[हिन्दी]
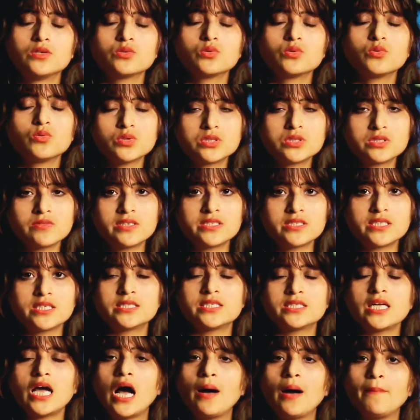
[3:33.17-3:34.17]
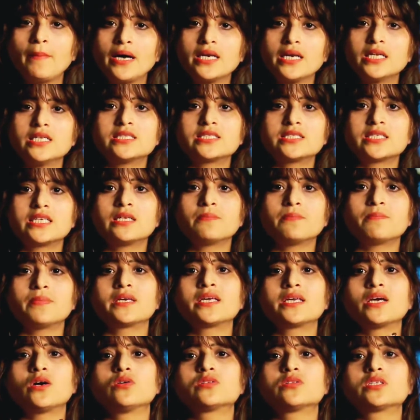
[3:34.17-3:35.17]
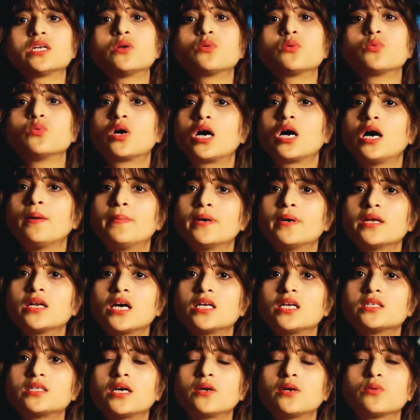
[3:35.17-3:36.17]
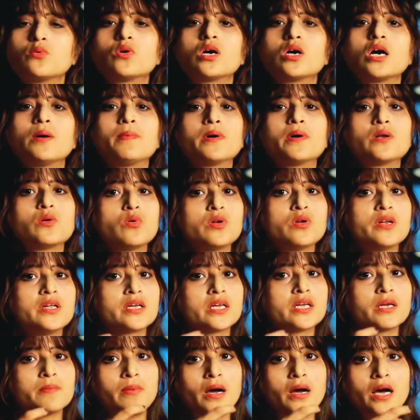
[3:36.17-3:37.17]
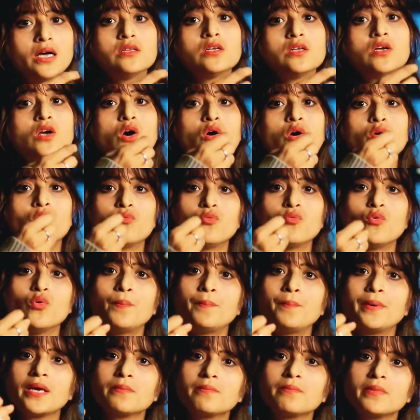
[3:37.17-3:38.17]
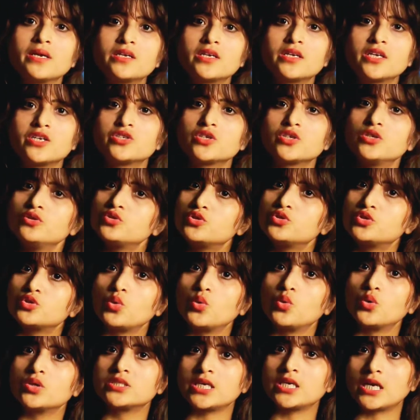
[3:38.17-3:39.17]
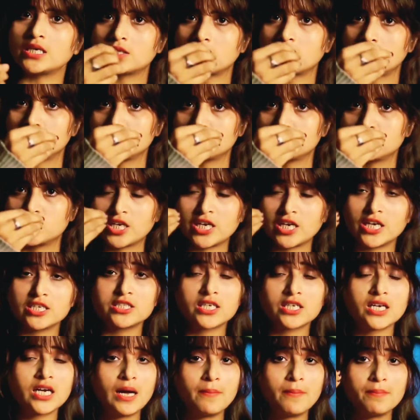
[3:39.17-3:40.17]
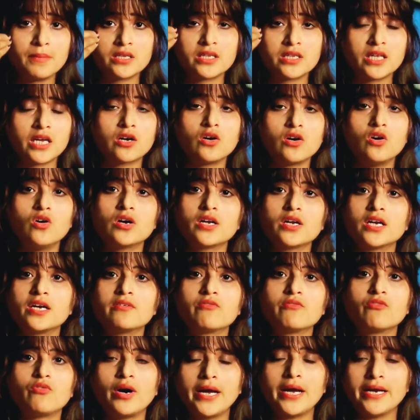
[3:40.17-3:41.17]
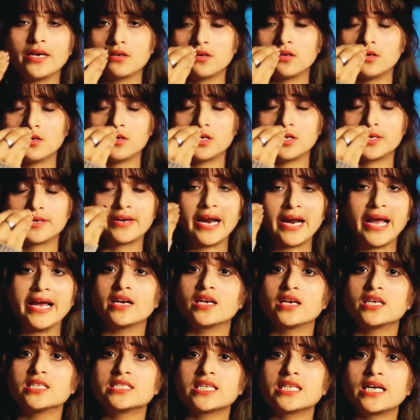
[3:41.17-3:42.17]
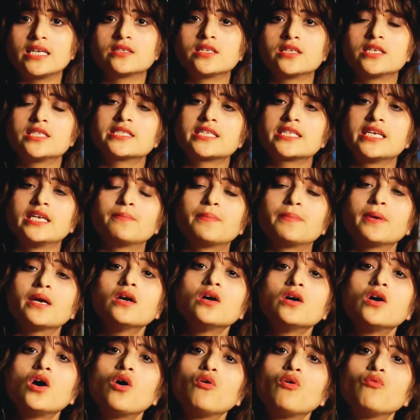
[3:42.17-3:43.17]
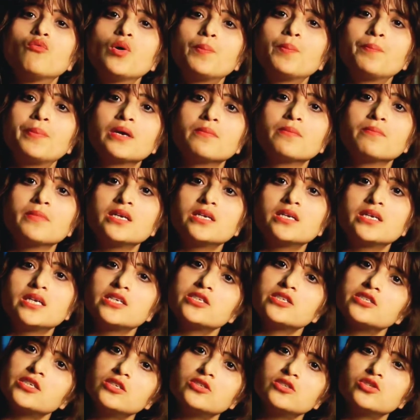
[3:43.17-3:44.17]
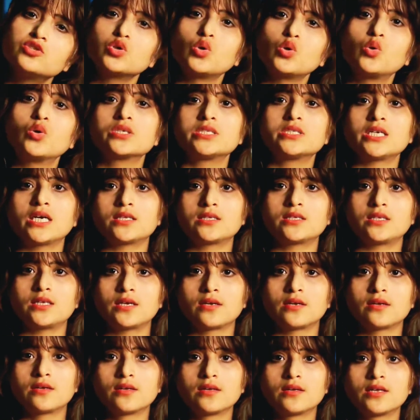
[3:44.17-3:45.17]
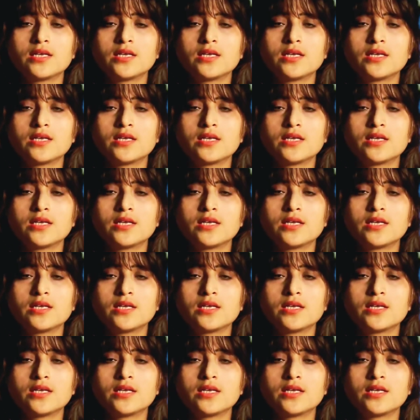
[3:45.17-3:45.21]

तो उस वजह से हमारी स्किन पे क्या होता है रूखापन आता है रूखापन होने के बाद वो पिगमेंटेशन छोड़ जाता है जो जगह जगह आपने देखा होगा ना वाइट ड्राइनेस आती है स्किन पे वो पिगमेंटेशन छोड़ जाती है